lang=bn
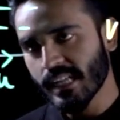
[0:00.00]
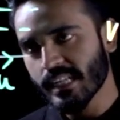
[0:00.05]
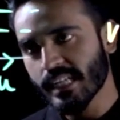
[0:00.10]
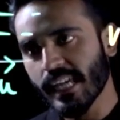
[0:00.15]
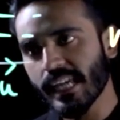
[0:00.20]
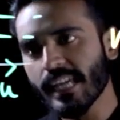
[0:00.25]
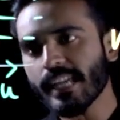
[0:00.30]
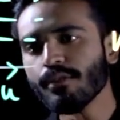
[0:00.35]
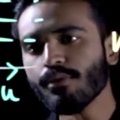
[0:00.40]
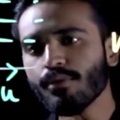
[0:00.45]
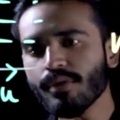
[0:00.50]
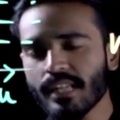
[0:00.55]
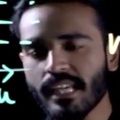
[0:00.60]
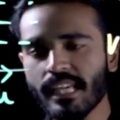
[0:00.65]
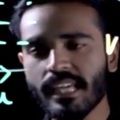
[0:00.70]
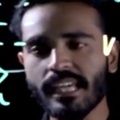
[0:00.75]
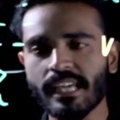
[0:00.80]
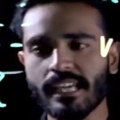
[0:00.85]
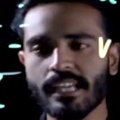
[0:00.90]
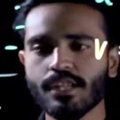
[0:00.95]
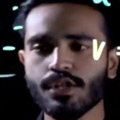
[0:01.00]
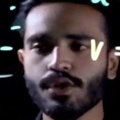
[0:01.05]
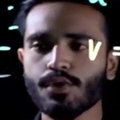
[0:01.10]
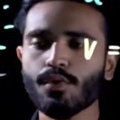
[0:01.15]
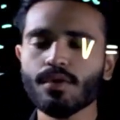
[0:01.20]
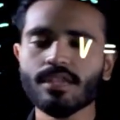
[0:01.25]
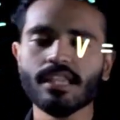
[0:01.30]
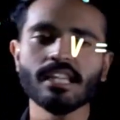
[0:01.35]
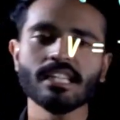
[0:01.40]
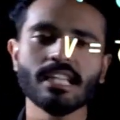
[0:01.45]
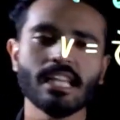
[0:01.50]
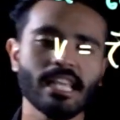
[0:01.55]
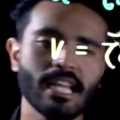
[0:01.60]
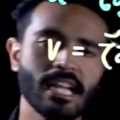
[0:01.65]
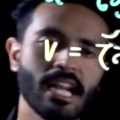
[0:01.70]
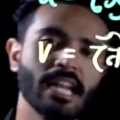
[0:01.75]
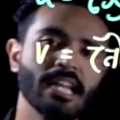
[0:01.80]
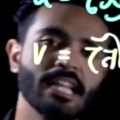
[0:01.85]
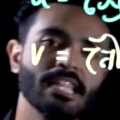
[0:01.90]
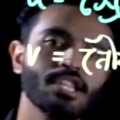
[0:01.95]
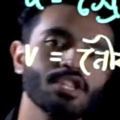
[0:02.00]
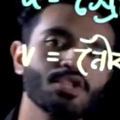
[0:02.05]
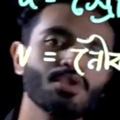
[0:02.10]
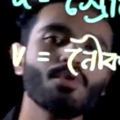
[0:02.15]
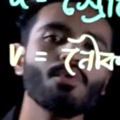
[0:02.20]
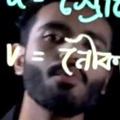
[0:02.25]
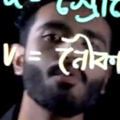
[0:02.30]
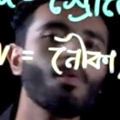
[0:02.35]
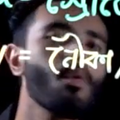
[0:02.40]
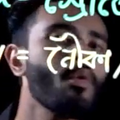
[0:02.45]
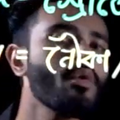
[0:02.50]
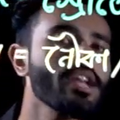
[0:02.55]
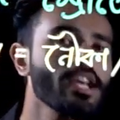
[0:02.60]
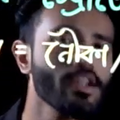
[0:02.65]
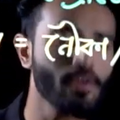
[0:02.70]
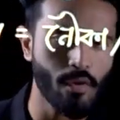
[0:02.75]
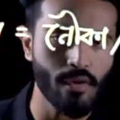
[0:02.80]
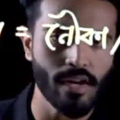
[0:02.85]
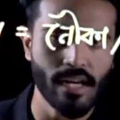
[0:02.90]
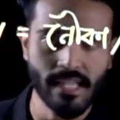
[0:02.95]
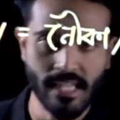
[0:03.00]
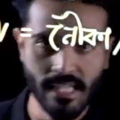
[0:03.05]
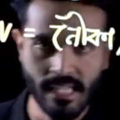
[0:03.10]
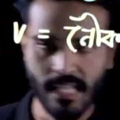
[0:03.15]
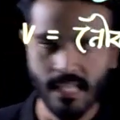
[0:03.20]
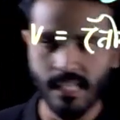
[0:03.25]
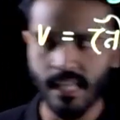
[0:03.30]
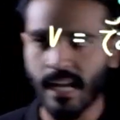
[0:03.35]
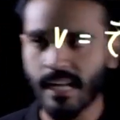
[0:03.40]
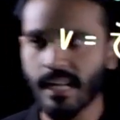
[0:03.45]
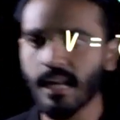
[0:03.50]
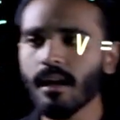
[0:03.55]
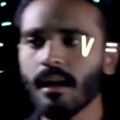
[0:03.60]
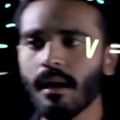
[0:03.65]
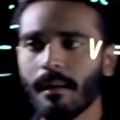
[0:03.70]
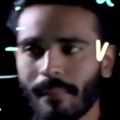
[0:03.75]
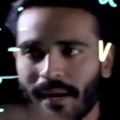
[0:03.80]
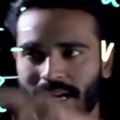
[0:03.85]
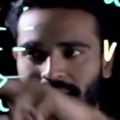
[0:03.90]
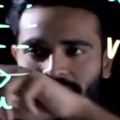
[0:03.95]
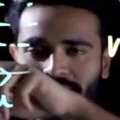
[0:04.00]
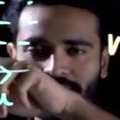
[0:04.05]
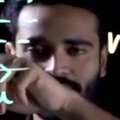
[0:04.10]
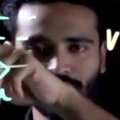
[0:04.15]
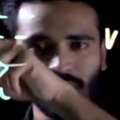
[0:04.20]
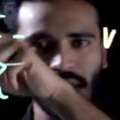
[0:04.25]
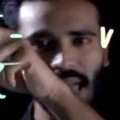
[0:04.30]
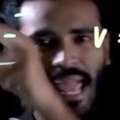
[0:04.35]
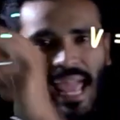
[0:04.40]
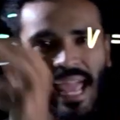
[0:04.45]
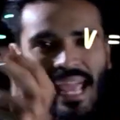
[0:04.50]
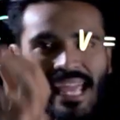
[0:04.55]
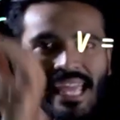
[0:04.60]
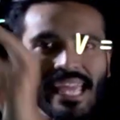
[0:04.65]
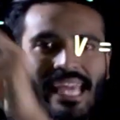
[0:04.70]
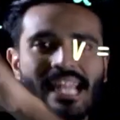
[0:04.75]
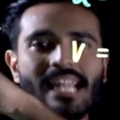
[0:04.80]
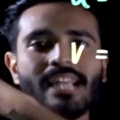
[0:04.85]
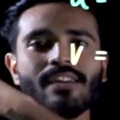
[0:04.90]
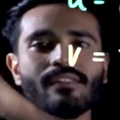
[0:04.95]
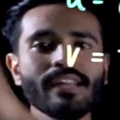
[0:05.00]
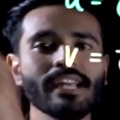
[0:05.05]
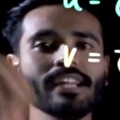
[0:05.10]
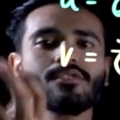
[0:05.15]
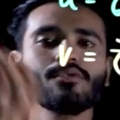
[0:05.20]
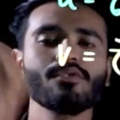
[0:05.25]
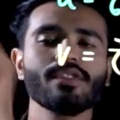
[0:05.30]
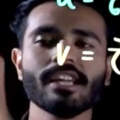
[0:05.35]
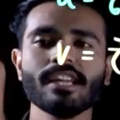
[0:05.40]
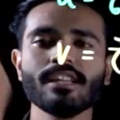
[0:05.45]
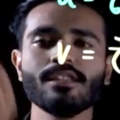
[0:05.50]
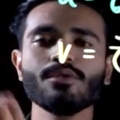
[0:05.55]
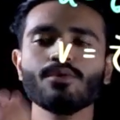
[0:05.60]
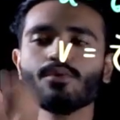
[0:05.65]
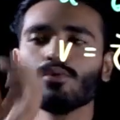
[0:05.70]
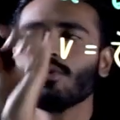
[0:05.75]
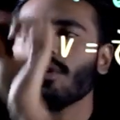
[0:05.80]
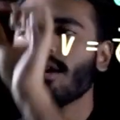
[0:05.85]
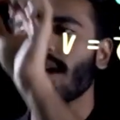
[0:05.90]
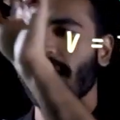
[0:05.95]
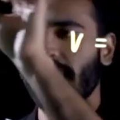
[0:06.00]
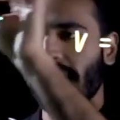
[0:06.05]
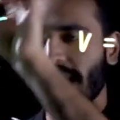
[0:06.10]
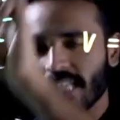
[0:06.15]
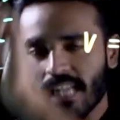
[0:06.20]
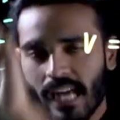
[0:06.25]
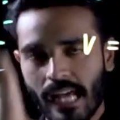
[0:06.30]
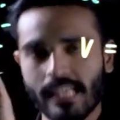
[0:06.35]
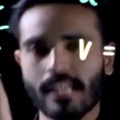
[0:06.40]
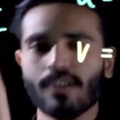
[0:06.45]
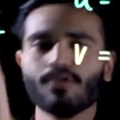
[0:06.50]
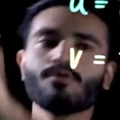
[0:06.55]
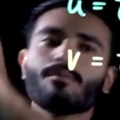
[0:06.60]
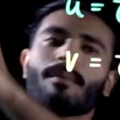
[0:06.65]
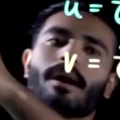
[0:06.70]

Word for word: সে কিন্তু ঠিকই স্রোতের সাথে একটা নির্দিষ্ট কোণে রওনা দিচ্ছে তাই না একটা নির্দিষ্ট অ্যাঙ্গেল ক্রিয়েট করে কিন্তু এই সাঁতারু